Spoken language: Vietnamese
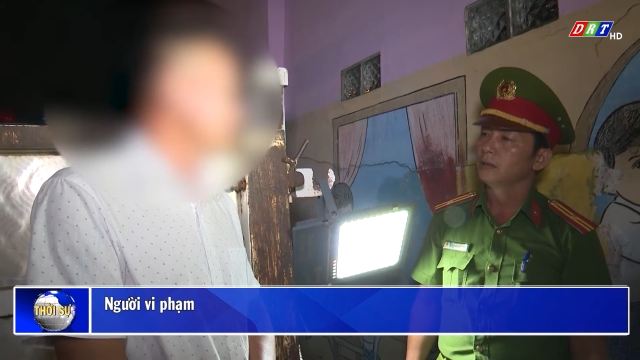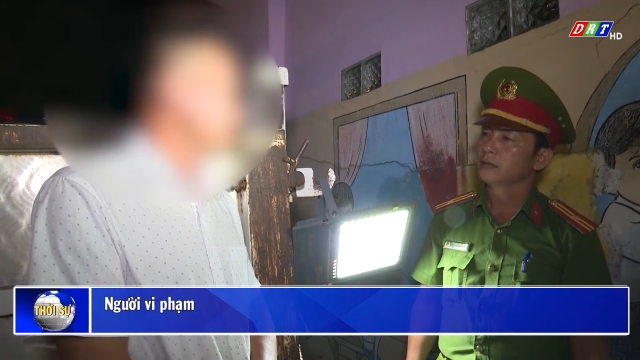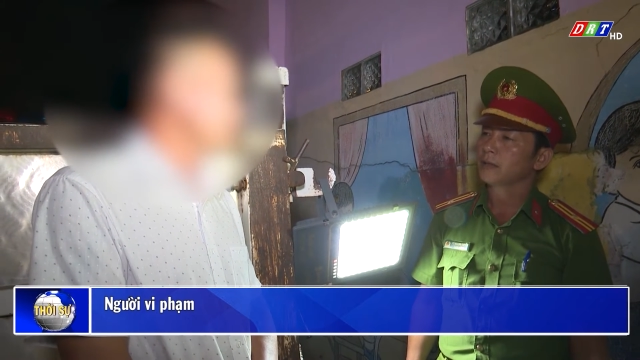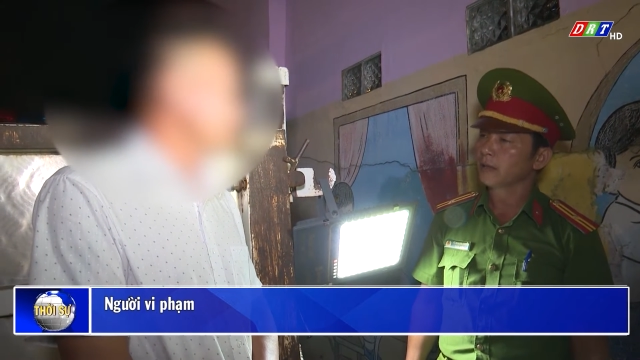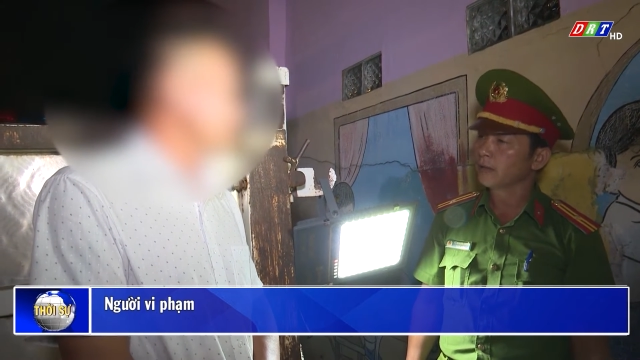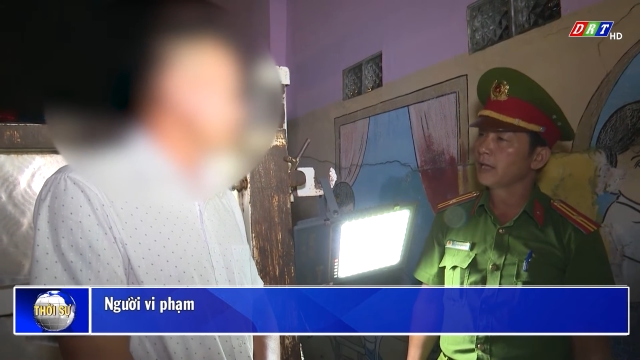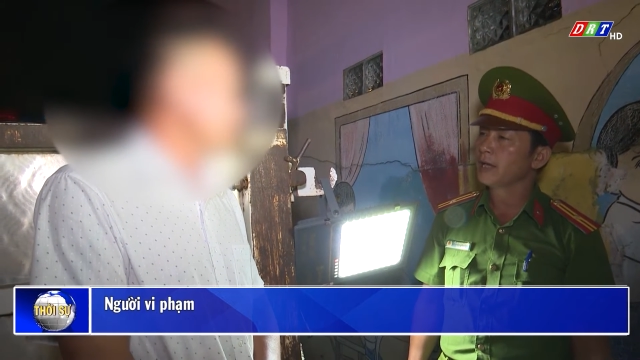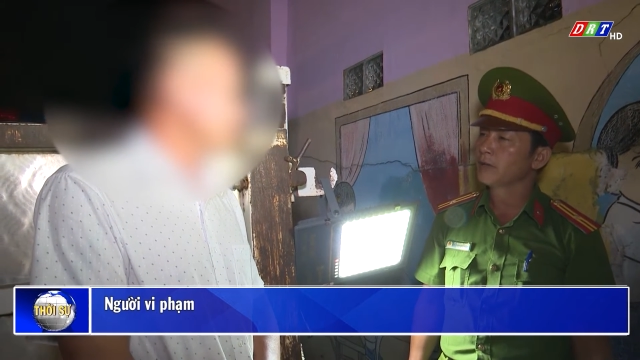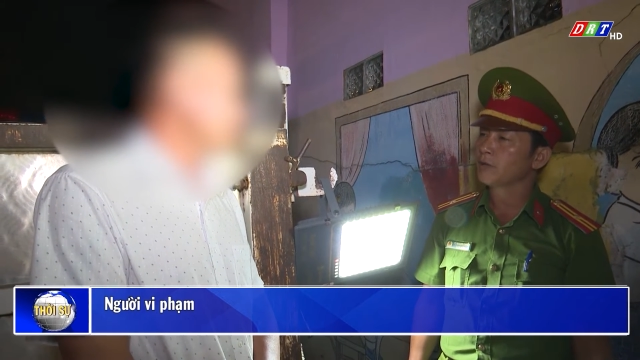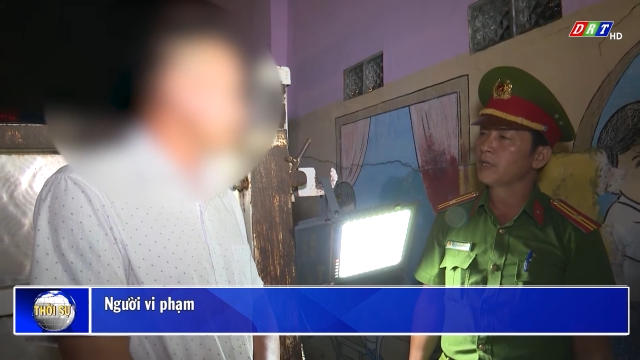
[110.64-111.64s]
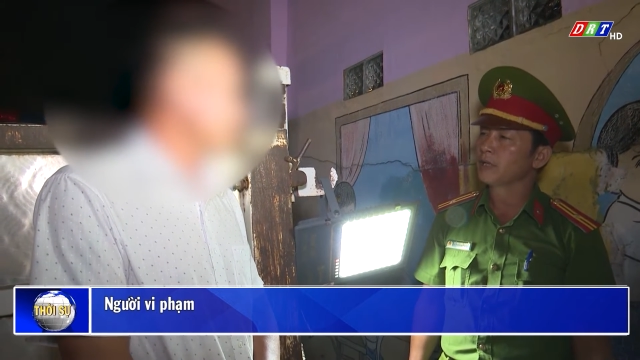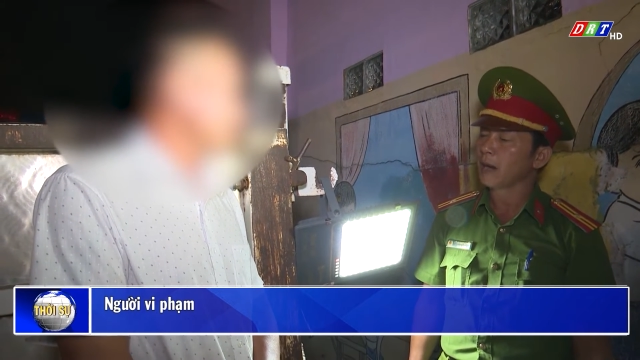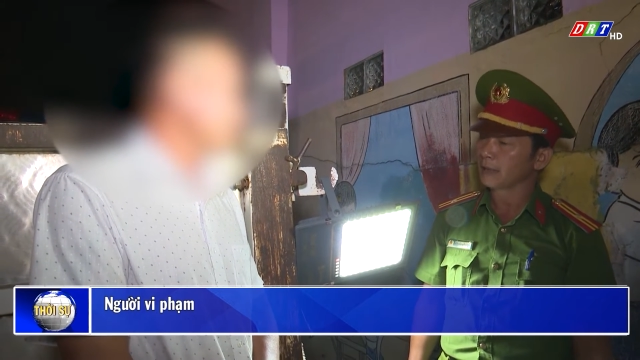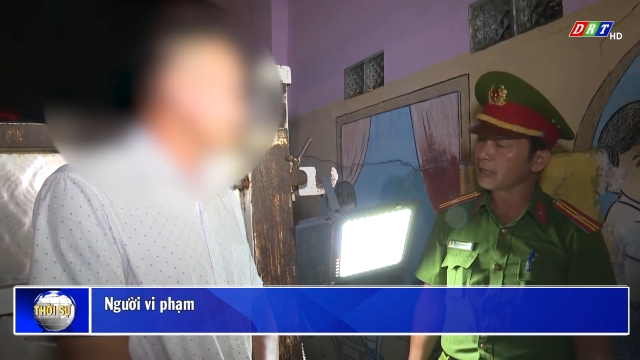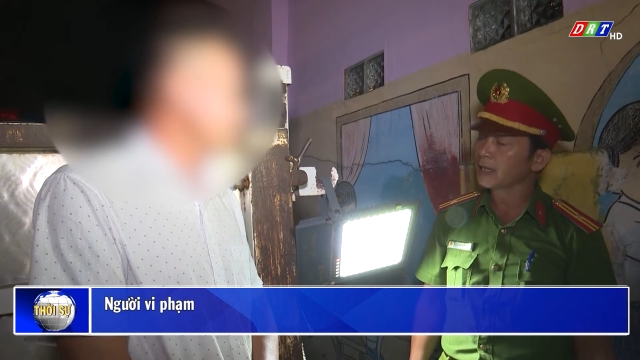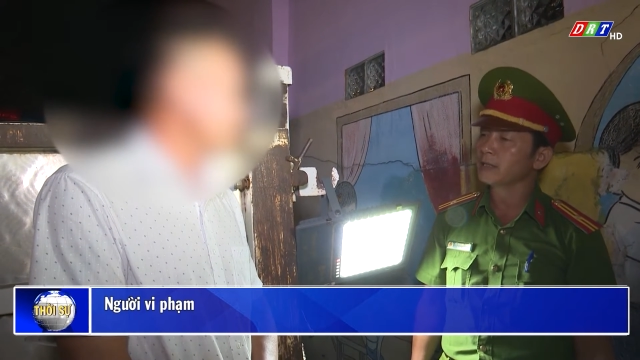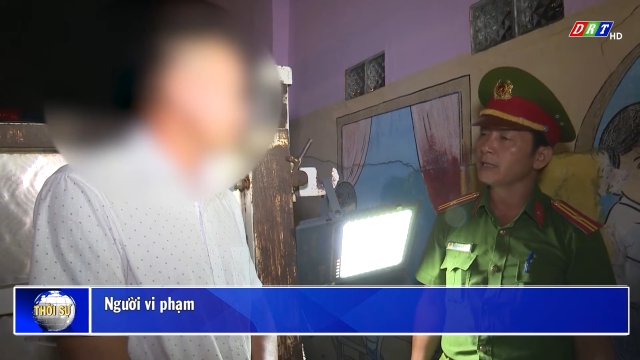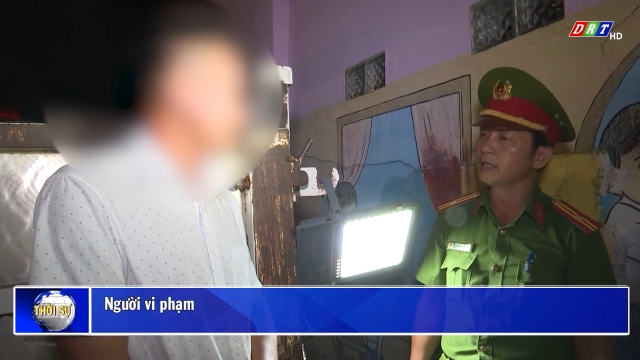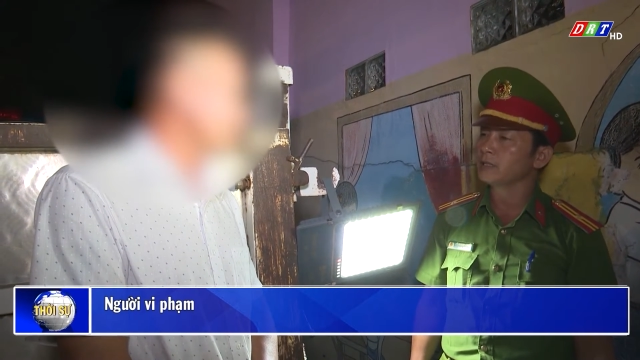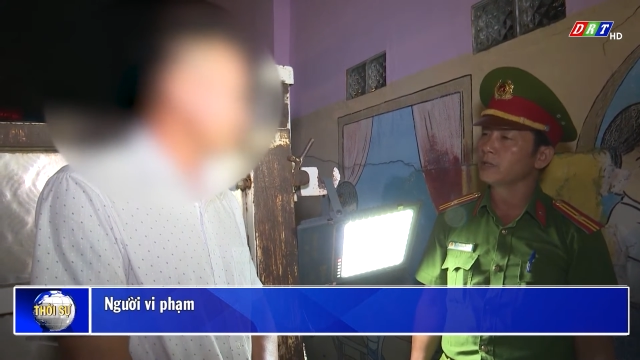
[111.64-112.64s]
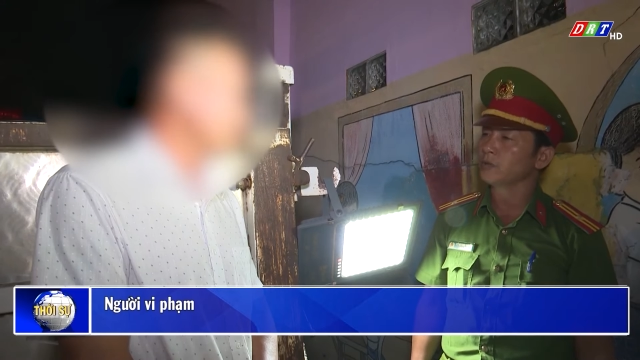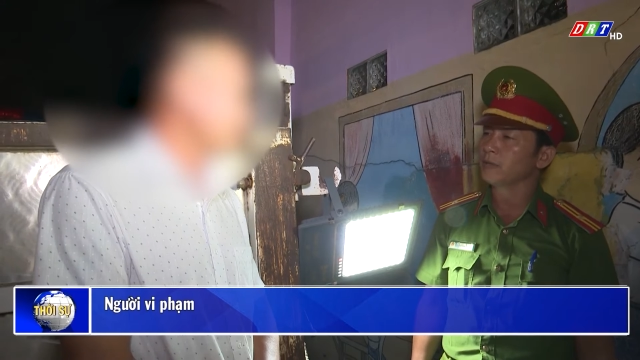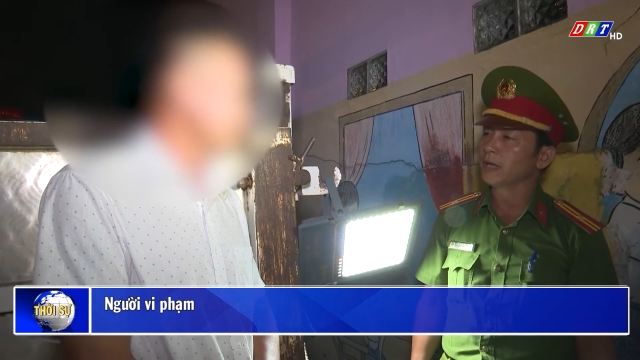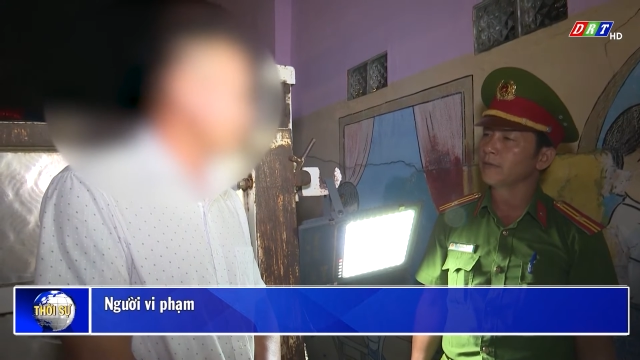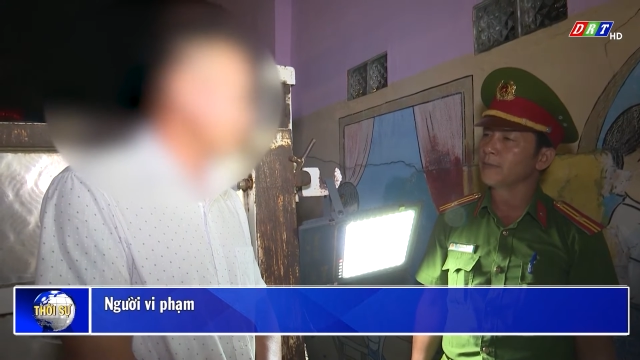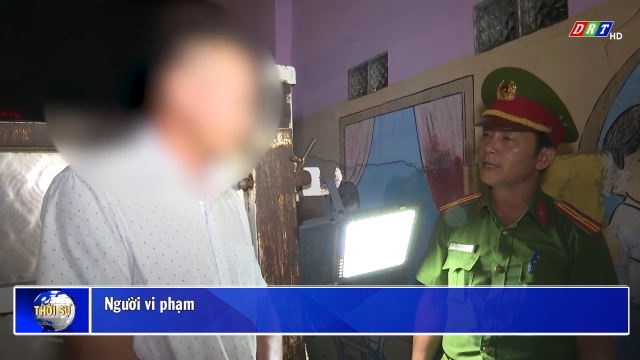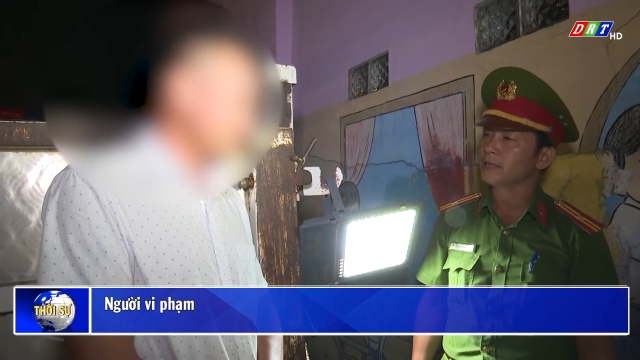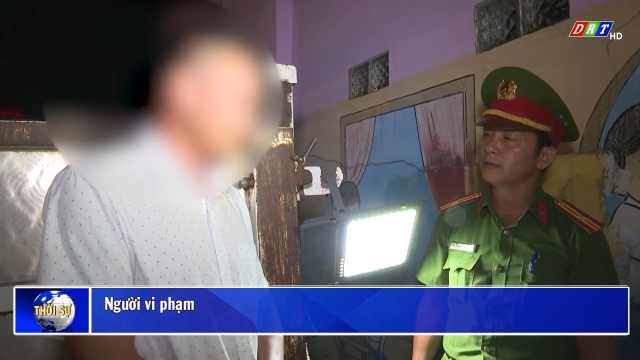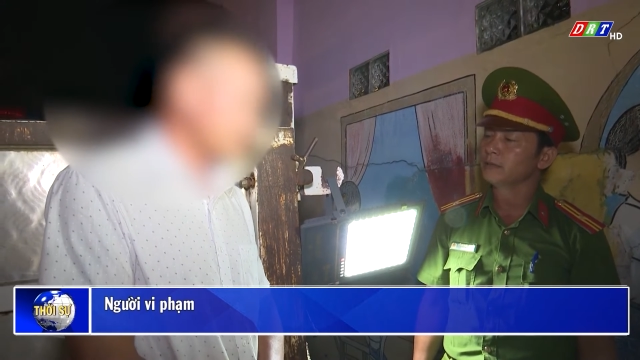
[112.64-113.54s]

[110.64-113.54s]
Sao là có lẽ là heroin được? Bản thân anh là người sử dụng mà anh phải biết chứ.